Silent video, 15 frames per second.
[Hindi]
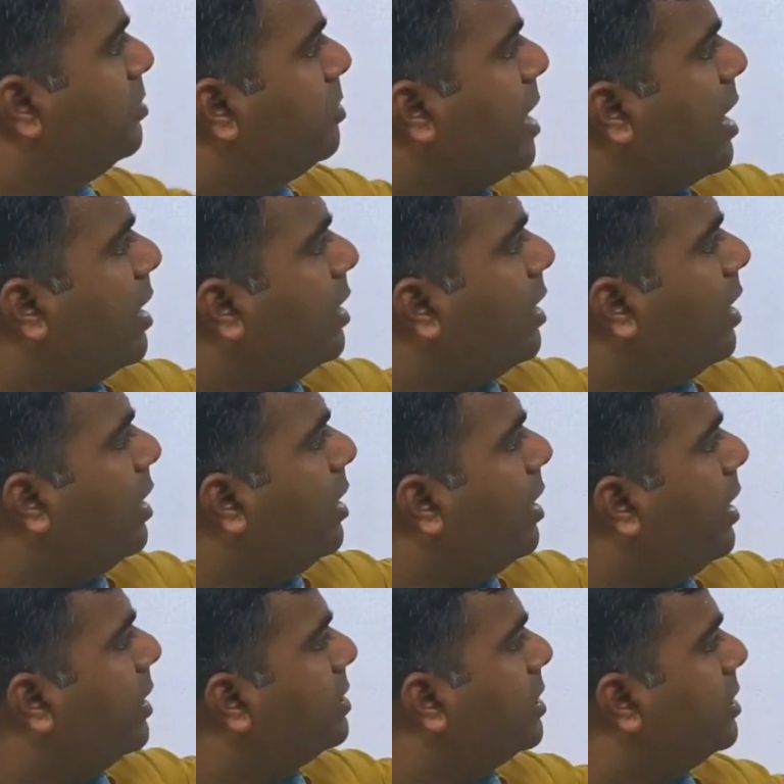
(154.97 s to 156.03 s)
सिर्फ क्या करना
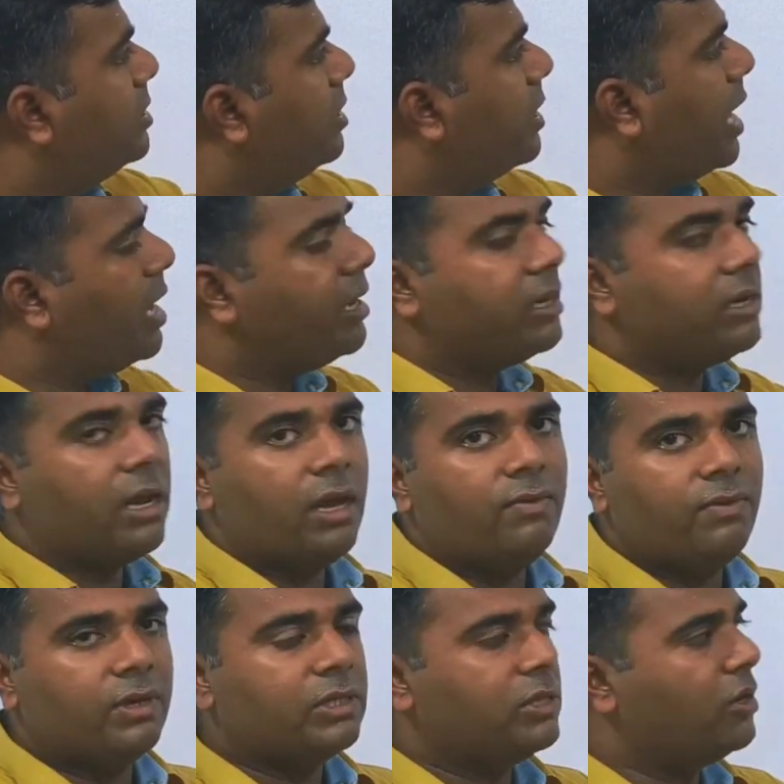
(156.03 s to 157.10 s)
है एक्स के जगह क्या लिखना
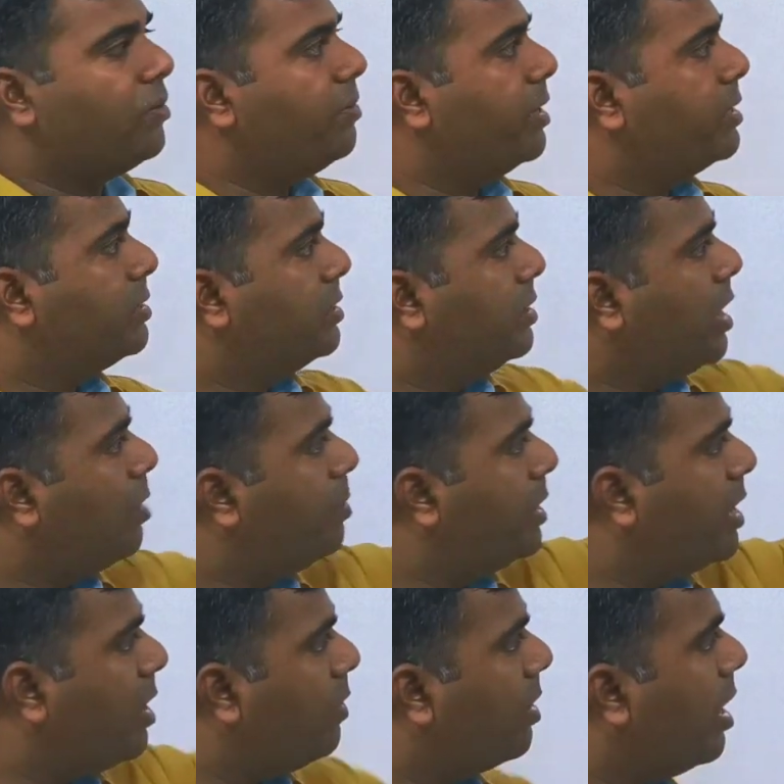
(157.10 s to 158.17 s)
है फंक्शन ऑफ एक्स यहाँ
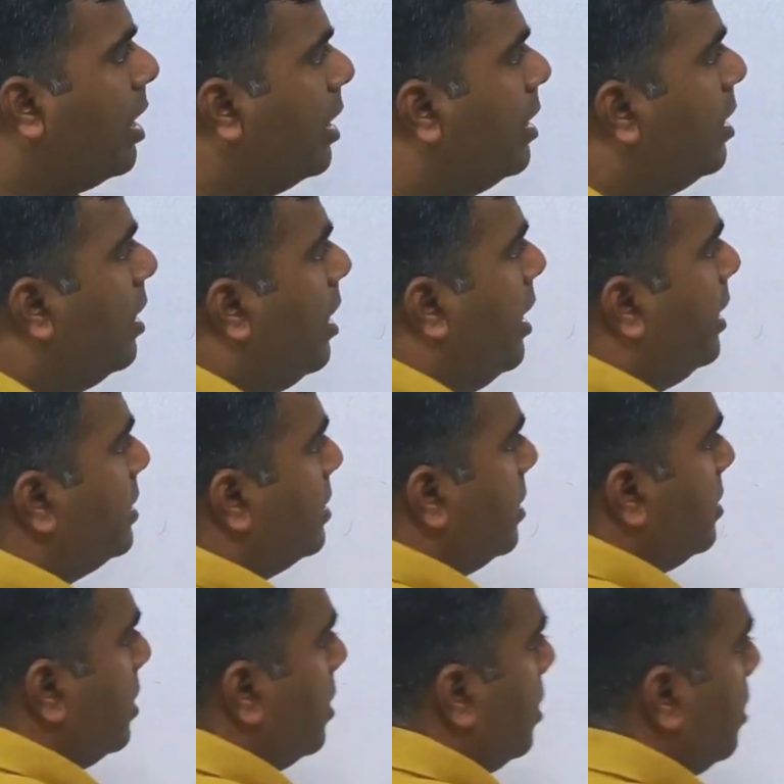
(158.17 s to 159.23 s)
पे क्या होगा एक्स के